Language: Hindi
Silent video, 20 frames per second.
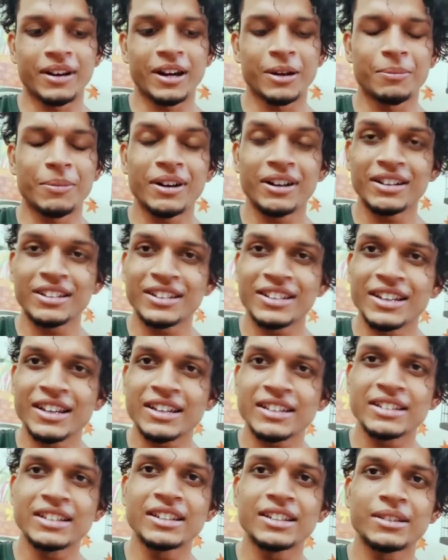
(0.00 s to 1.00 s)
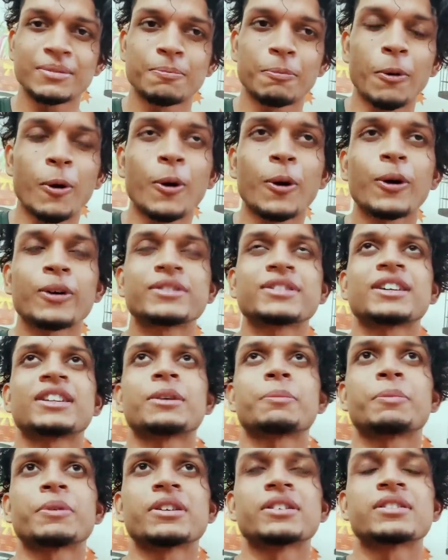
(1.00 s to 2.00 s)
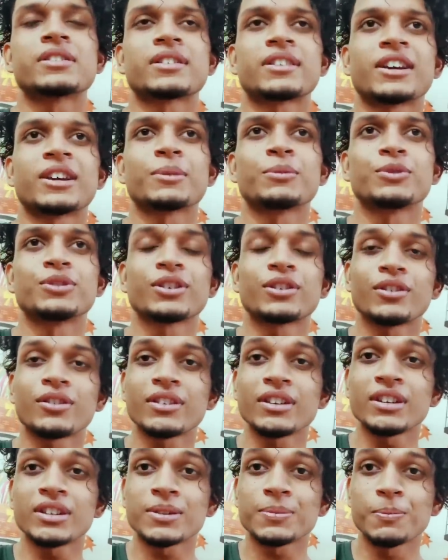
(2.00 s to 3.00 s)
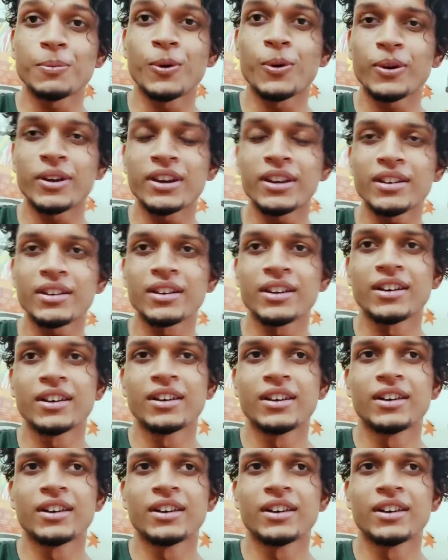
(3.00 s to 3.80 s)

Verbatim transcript: पा रहा है बट ये चीज़ बहुत ज़्यादा प्रीशियस लगी मुझे क्योंकि स्मोकिंग